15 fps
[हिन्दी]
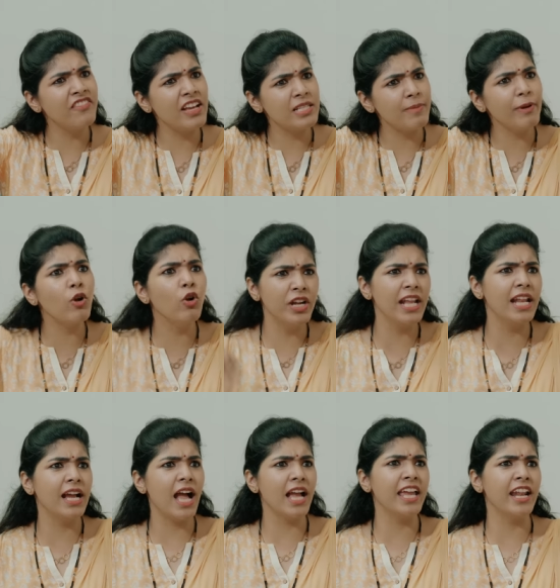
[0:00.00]
दरवाजे पे कुंडी
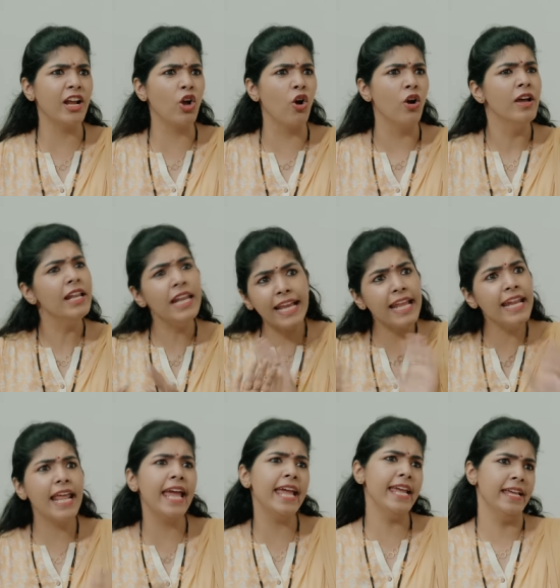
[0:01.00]
लगा के रखो लेकिन
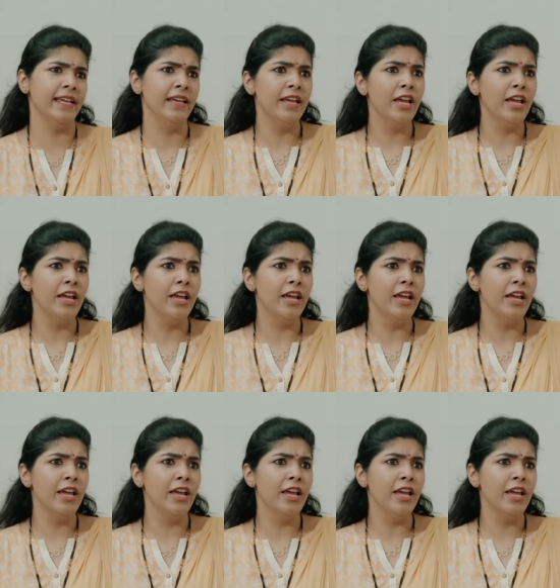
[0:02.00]
नहीं